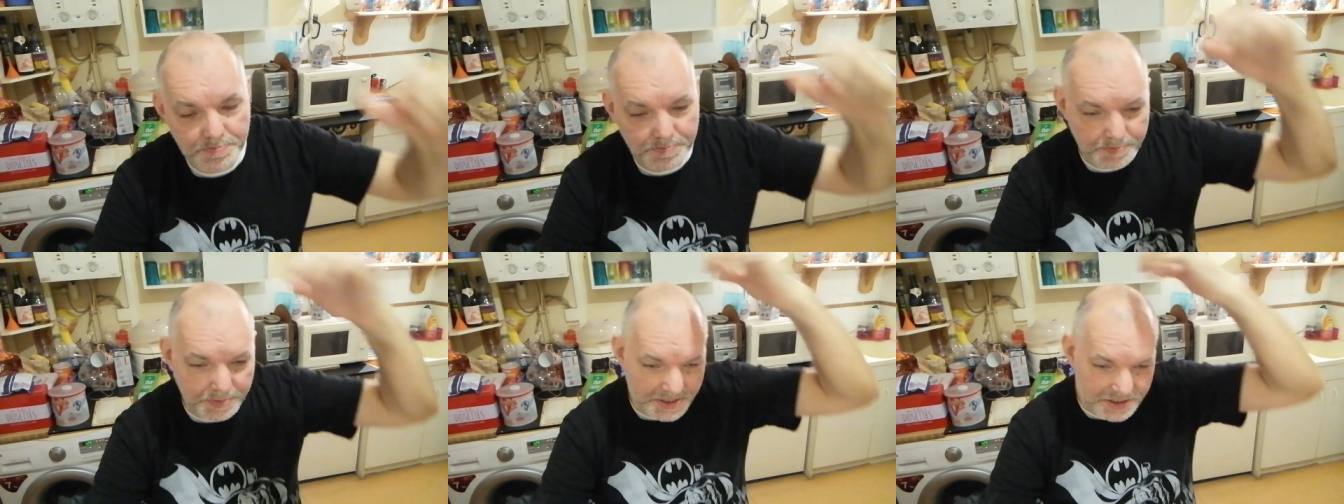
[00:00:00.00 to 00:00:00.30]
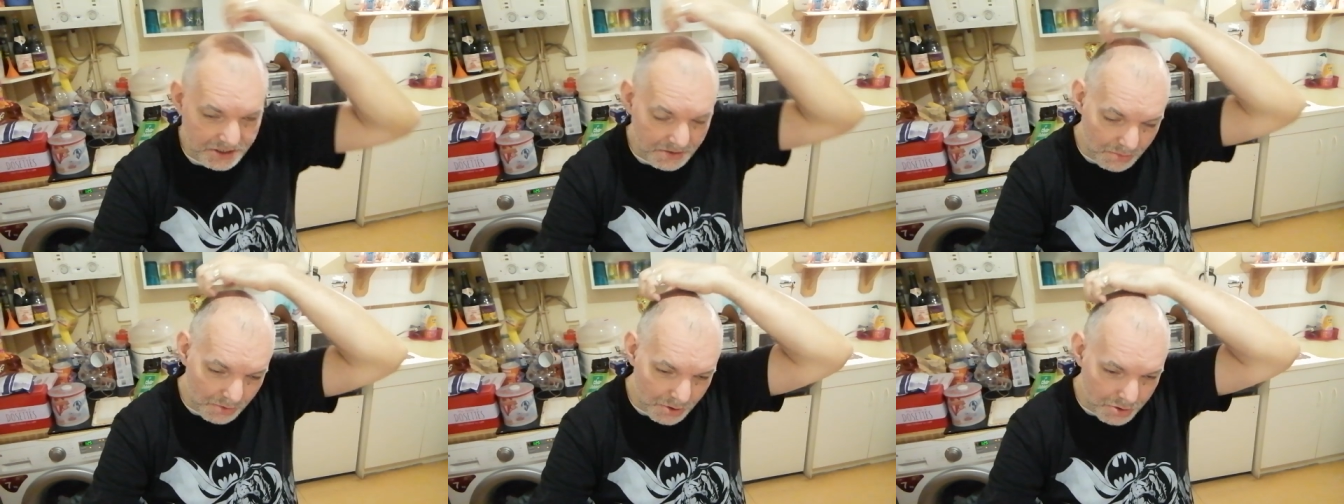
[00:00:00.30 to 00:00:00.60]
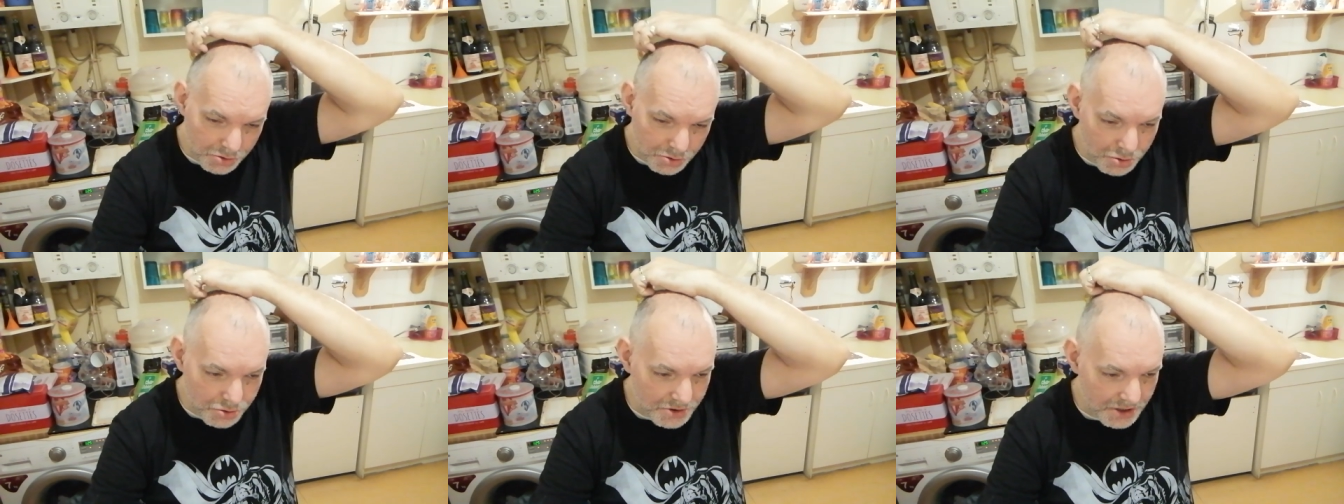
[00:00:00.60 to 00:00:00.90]
pratiquement
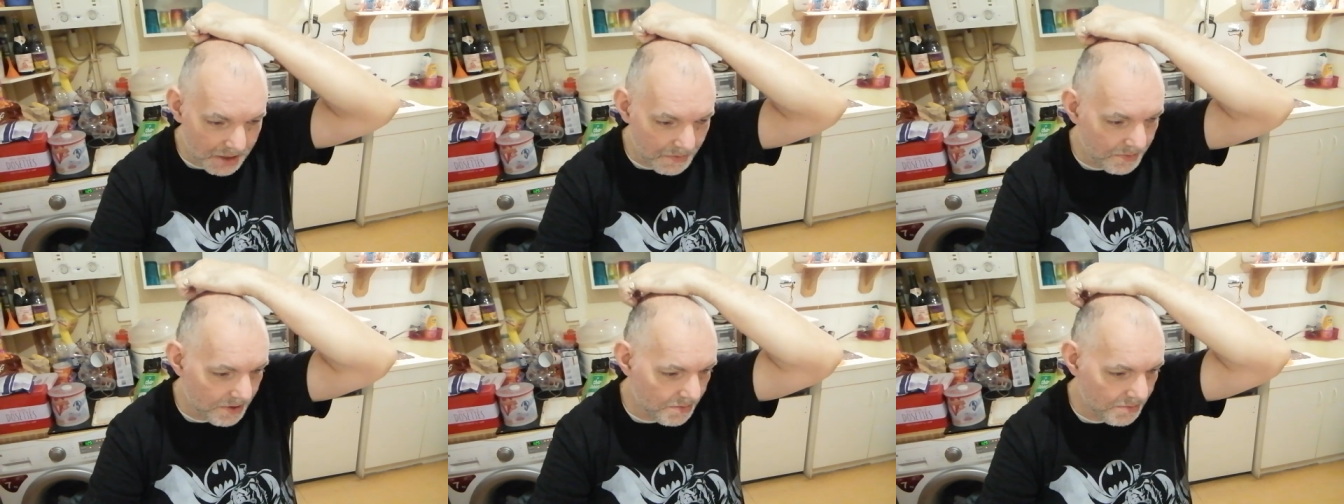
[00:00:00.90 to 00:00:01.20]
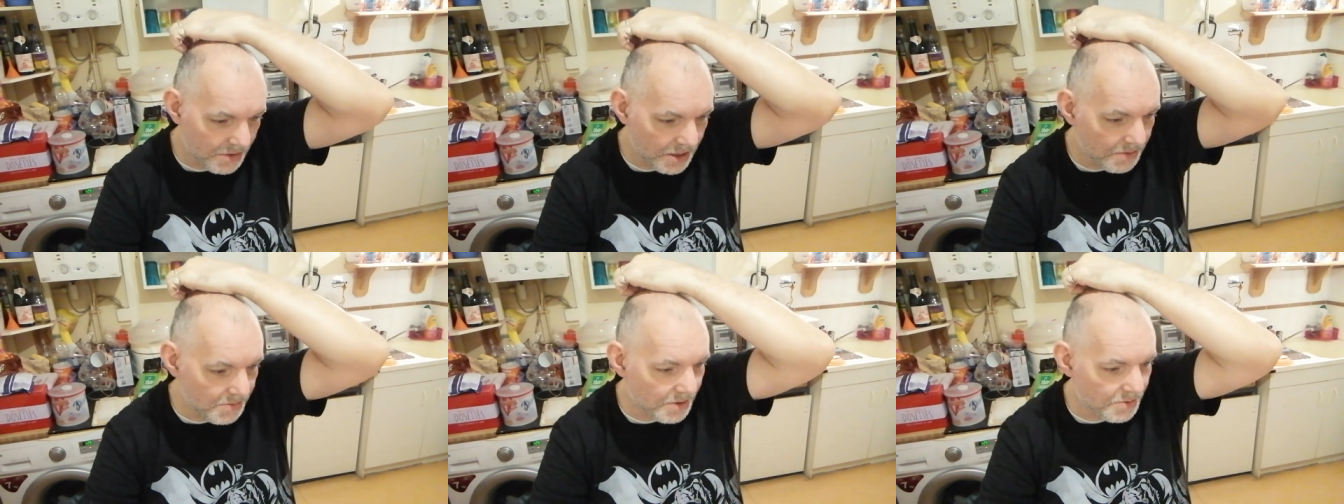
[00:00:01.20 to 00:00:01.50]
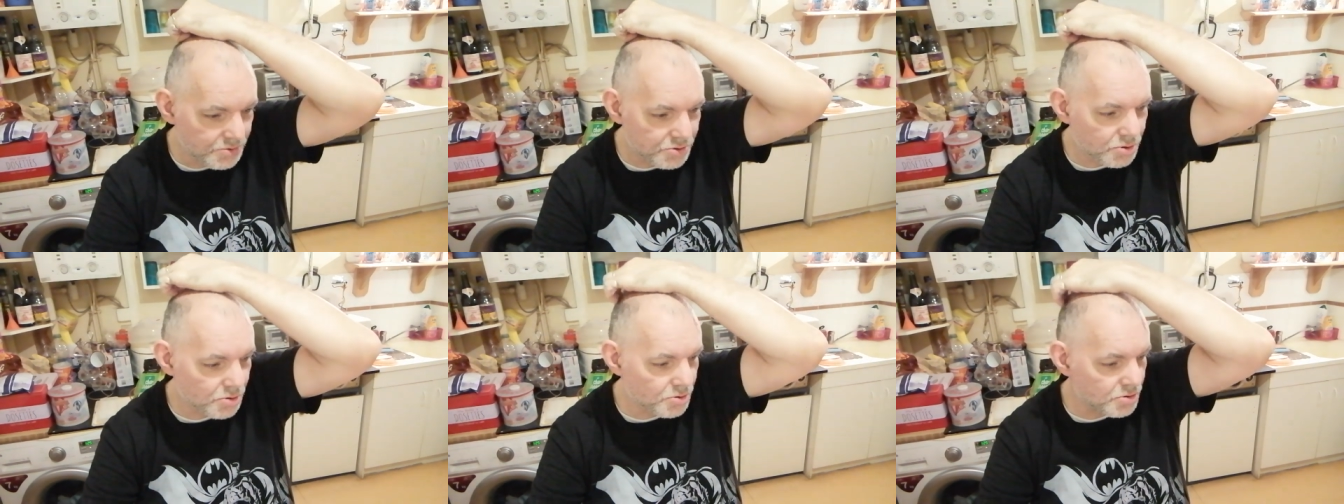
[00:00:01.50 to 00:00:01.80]
tous les mêmes, les
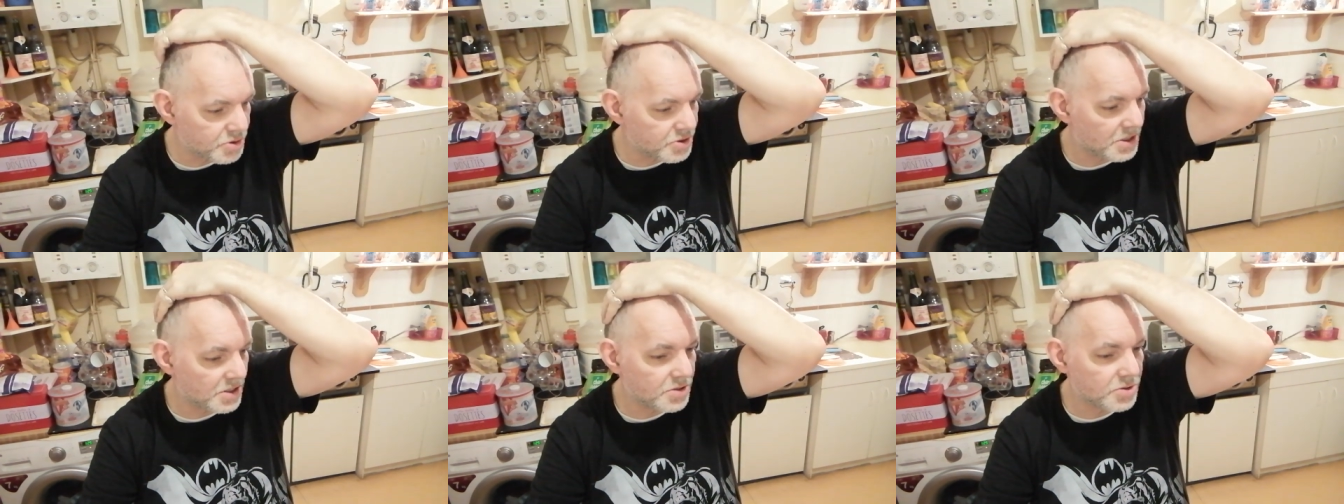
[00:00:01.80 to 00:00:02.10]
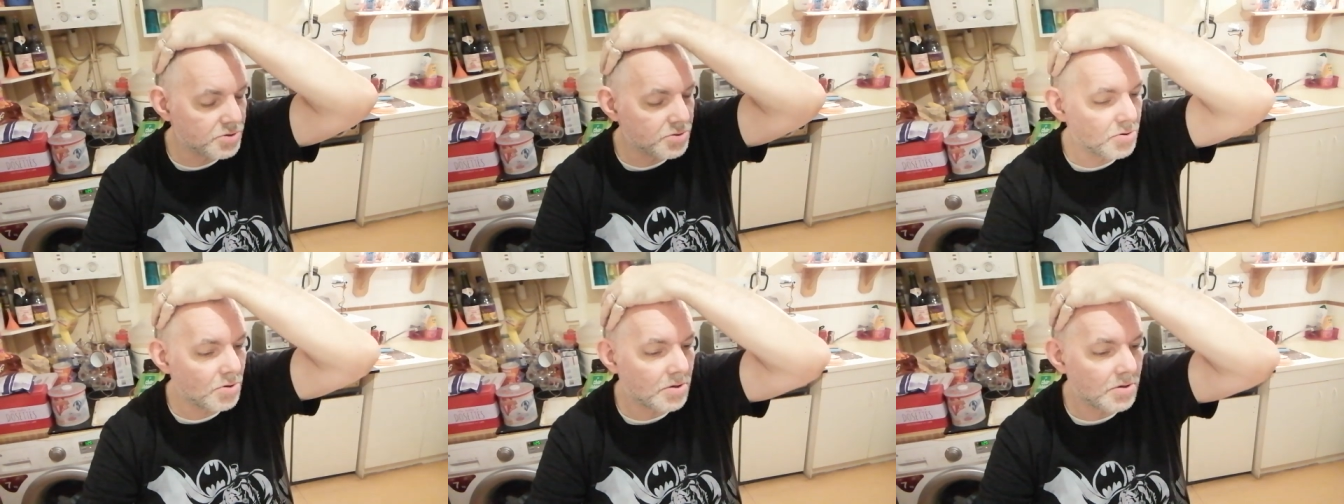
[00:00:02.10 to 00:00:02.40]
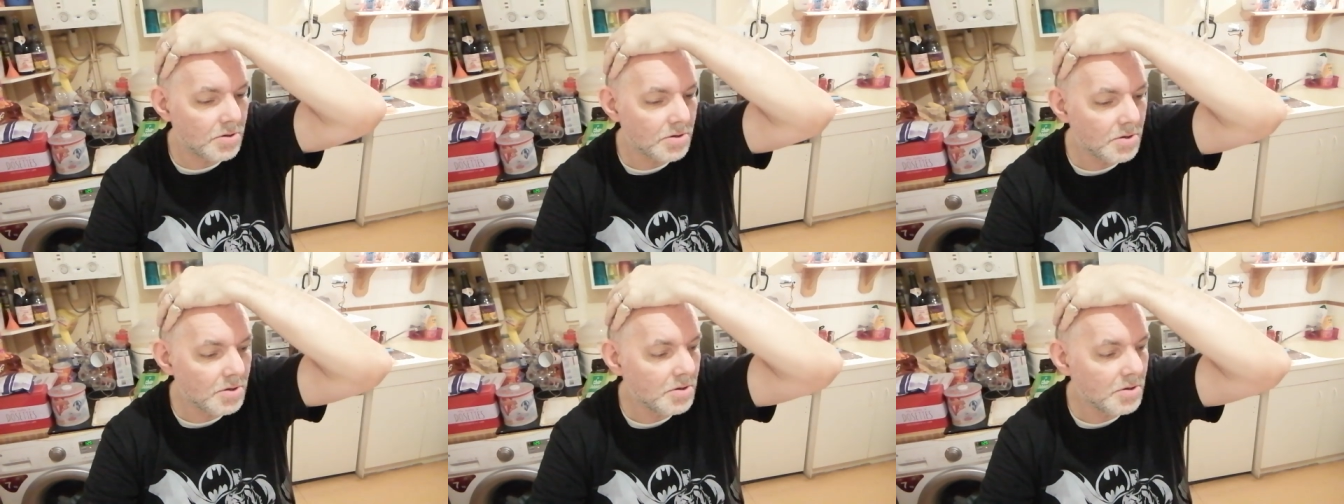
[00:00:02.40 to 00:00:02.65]
mêmes choses chaque jour.